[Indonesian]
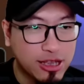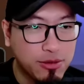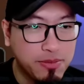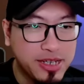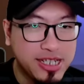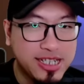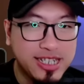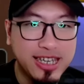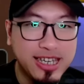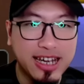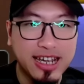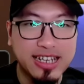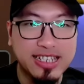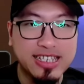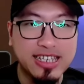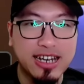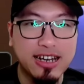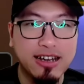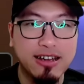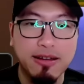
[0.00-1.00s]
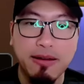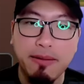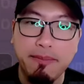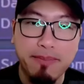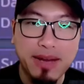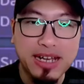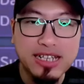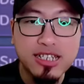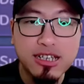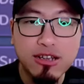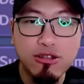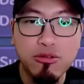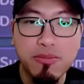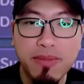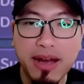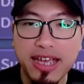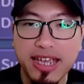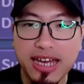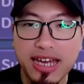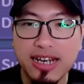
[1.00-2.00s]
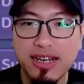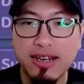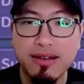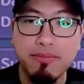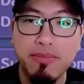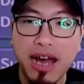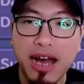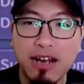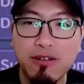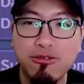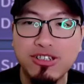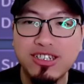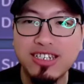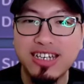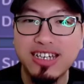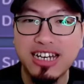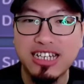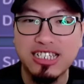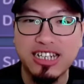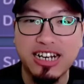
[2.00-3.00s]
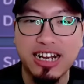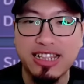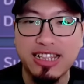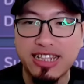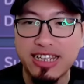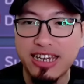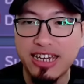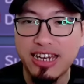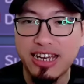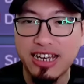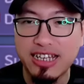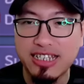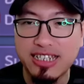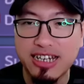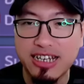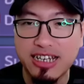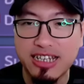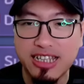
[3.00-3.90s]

biji ya guys ya masih lumayan bagus sih guys rate-nya ya guys ya.